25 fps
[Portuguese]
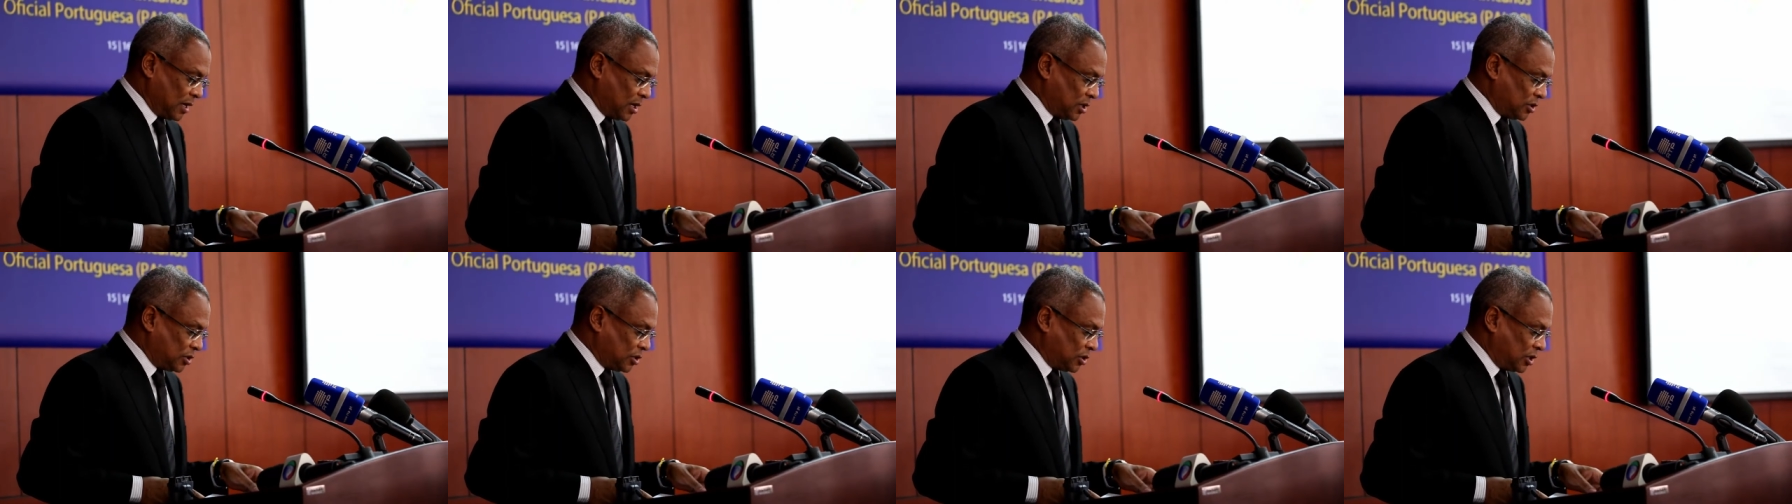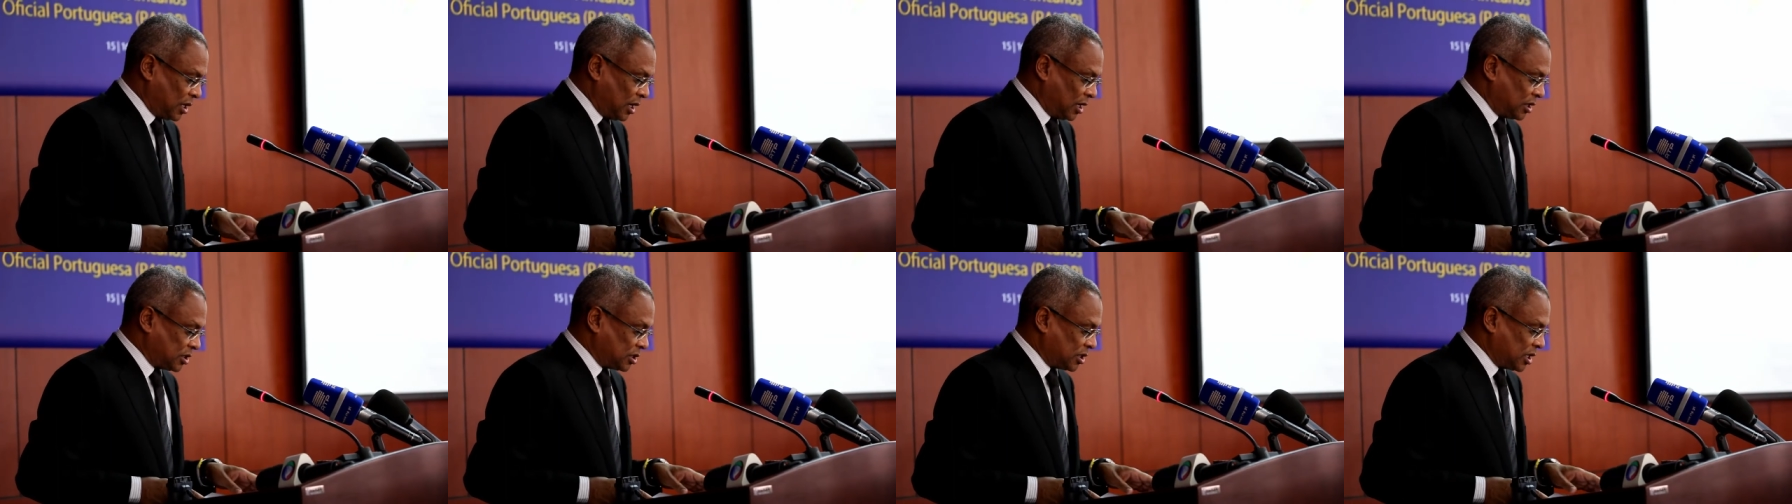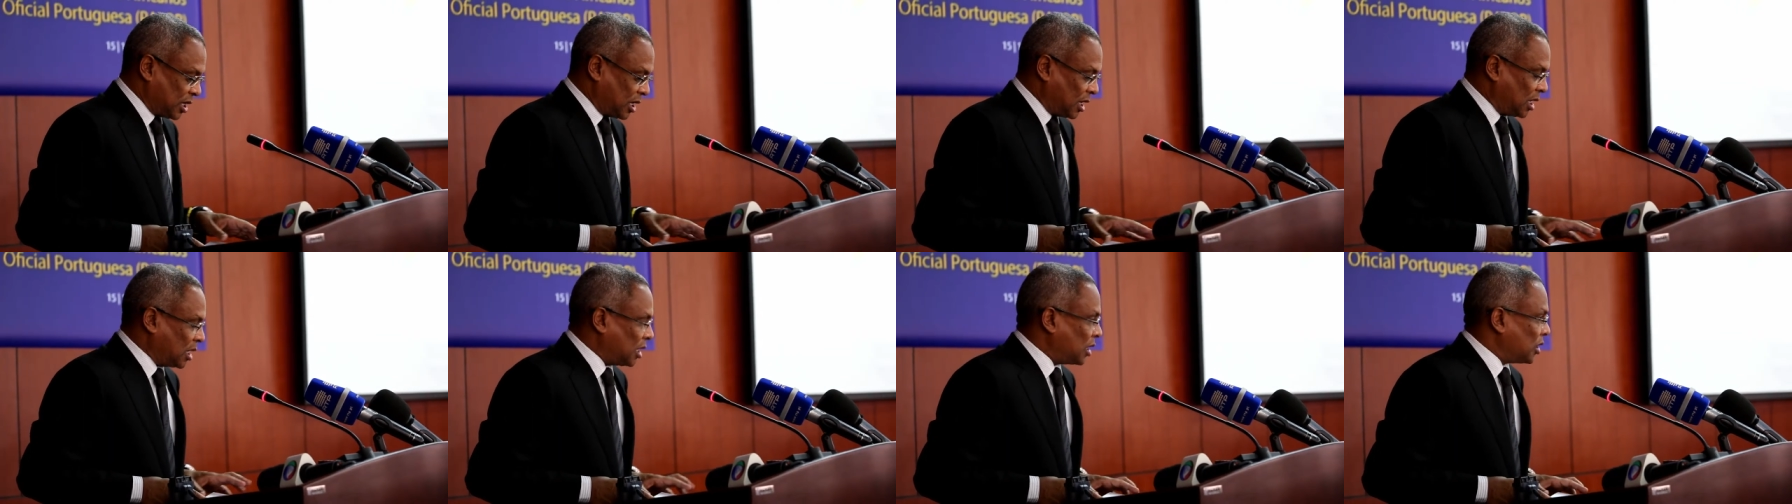
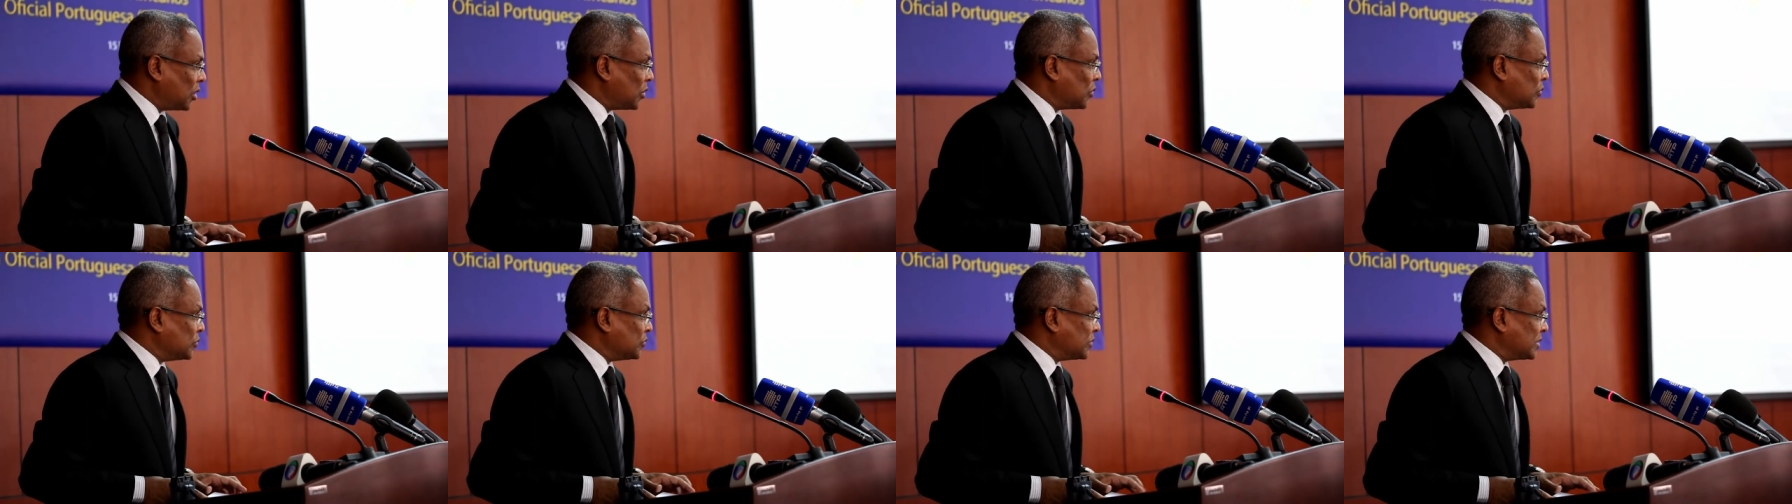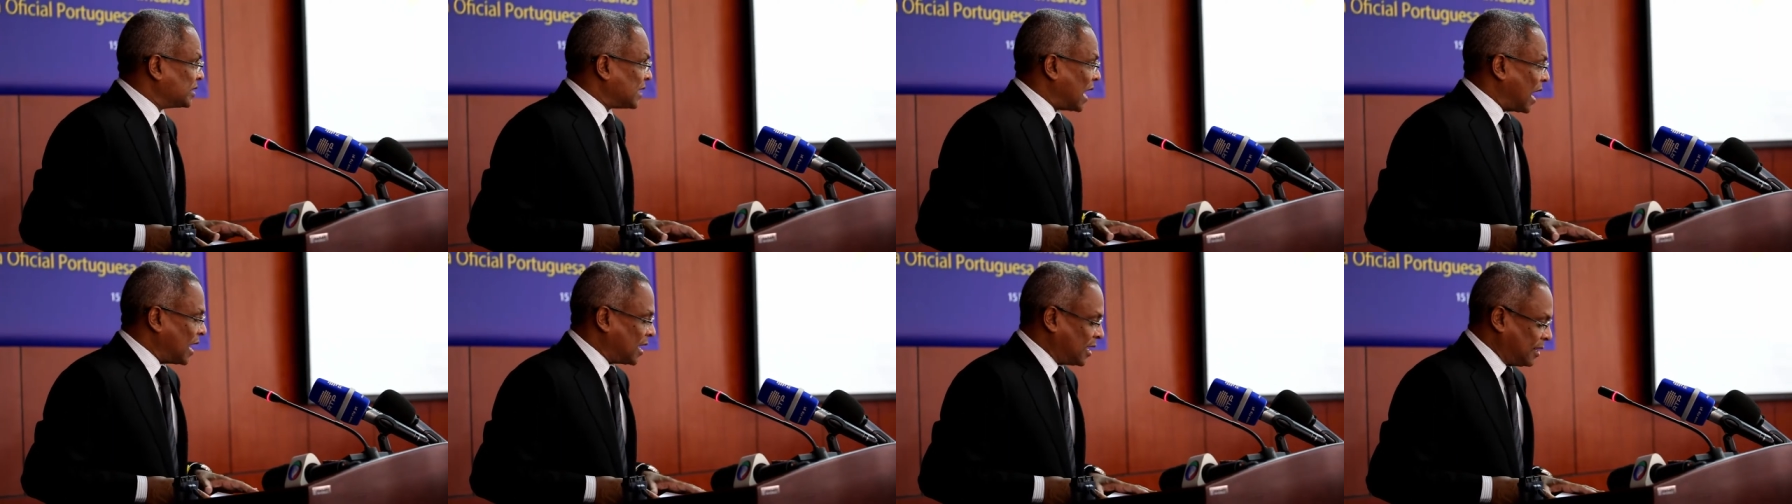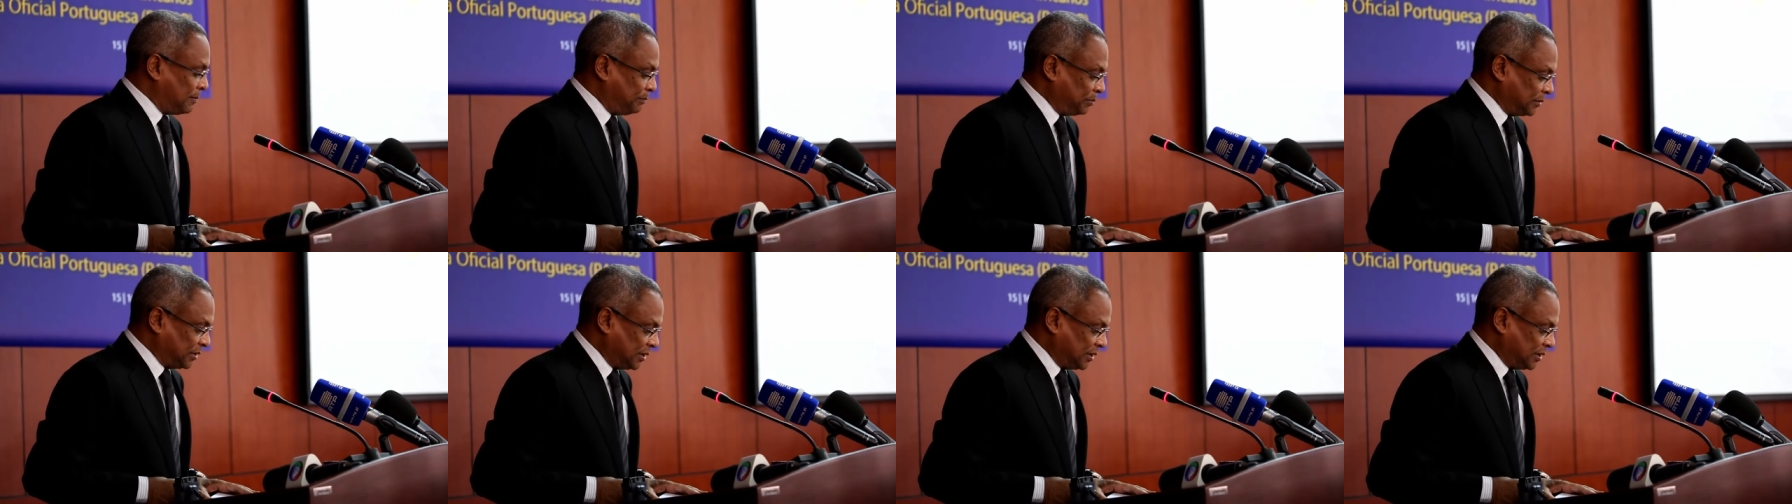seja um startup